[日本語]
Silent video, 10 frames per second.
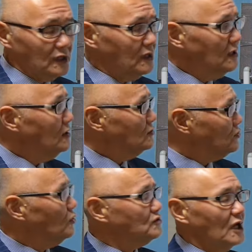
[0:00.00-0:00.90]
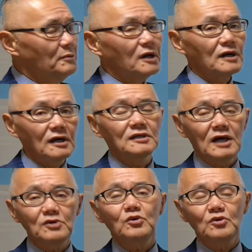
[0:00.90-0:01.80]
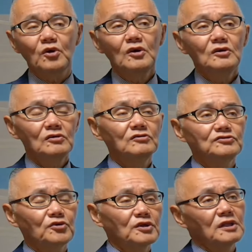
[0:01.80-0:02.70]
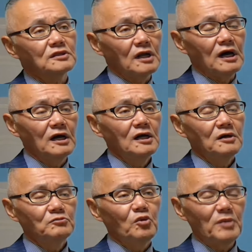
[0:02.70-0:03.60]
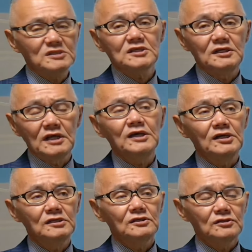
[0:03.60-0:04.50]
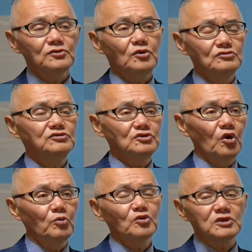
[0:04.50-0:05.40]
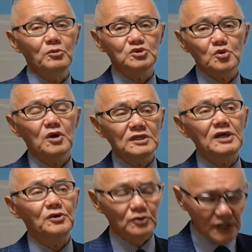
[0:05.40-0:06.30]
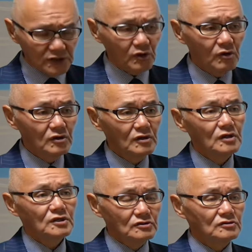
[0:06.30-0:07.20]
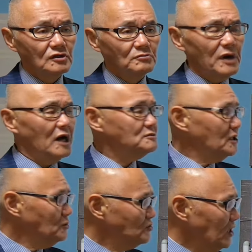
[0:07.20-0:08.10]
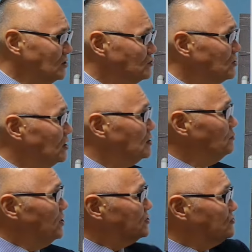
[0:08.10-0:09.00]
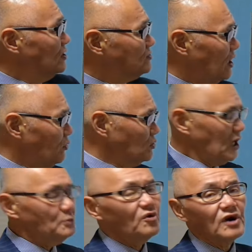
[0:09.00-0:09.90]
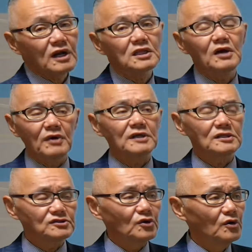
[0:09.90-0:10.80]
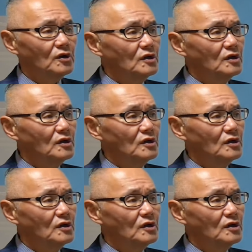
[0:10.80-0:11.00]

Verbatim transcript: ね。それを裁判官が、なるほど、うん、それだったらもう間違いないというふうに思ってもしょうがないよね、という。まあ、あくまでも最終的に密室ですから、これ誰もわからないわけですよ。